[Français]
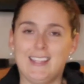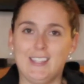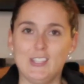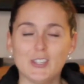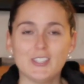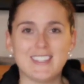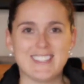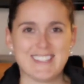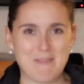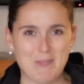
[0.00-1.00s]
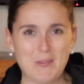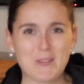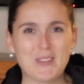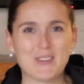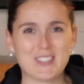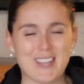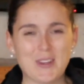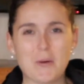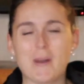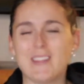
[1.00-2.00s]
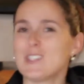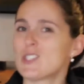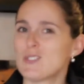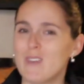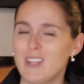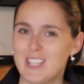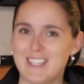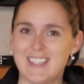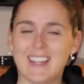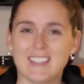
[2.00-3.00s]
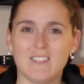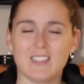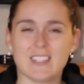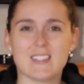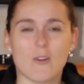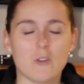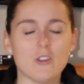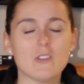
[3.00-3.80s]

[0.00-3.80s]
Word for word: il y a des symptômes qui vont s'accompagner souvent de cette antéversion-là.